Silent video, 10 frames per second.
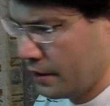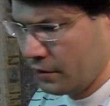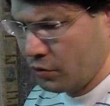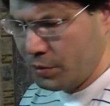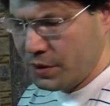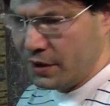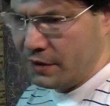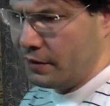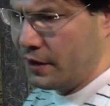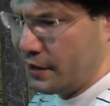Ну, вообще-то
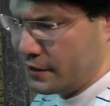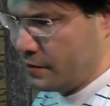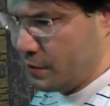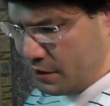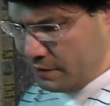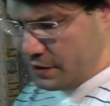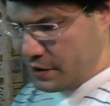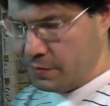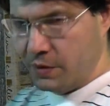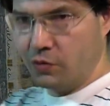говоря, на самом деле
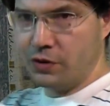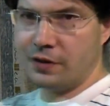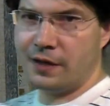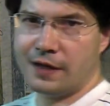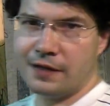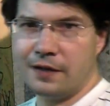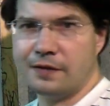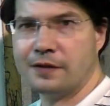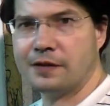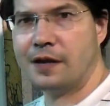везде приводится
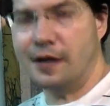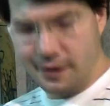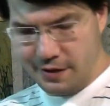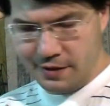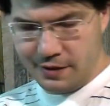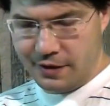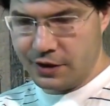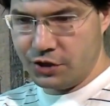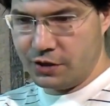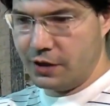доказательства странно,
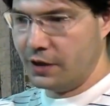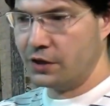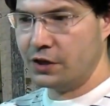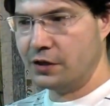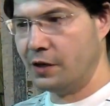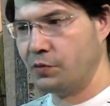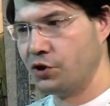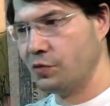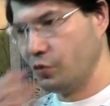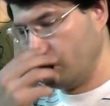апологические. Я даже не знаю
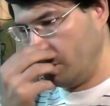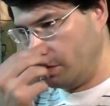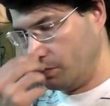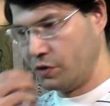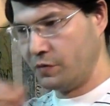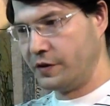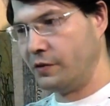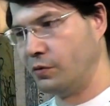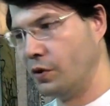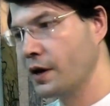почему. Наверное, просто в
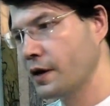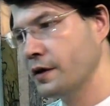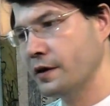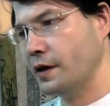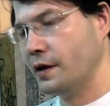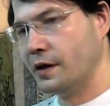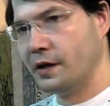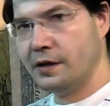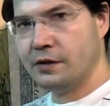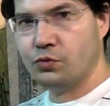силу некой
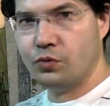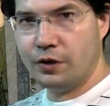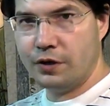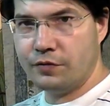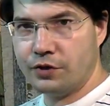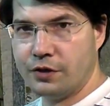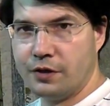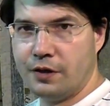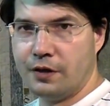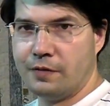традиции, укоренившейся,
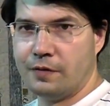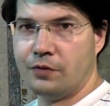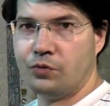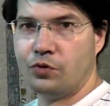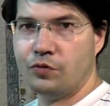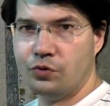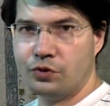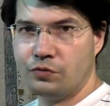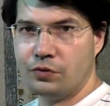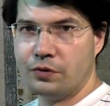да, там, которая ведет
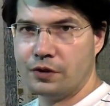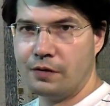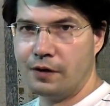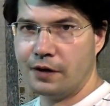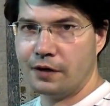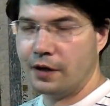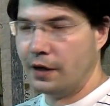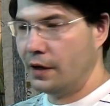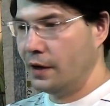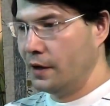свое основание
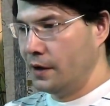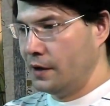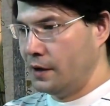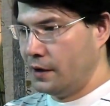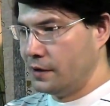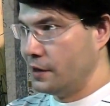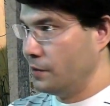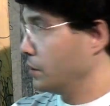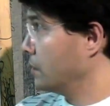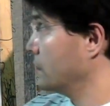
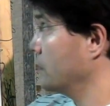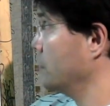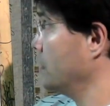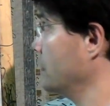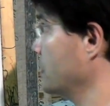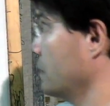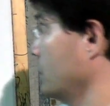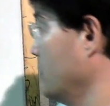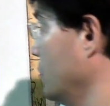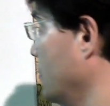Ансельма Кентерберийского,
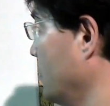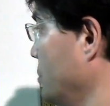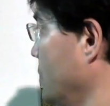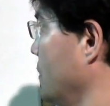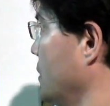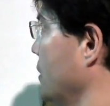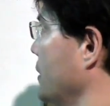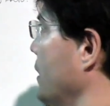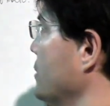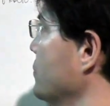но вообще говоря,
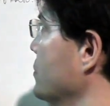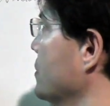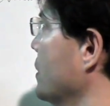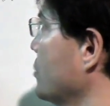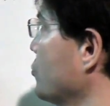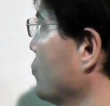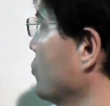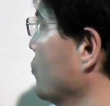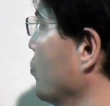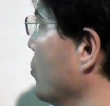доказывается так, что
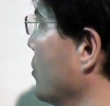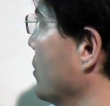вот Бог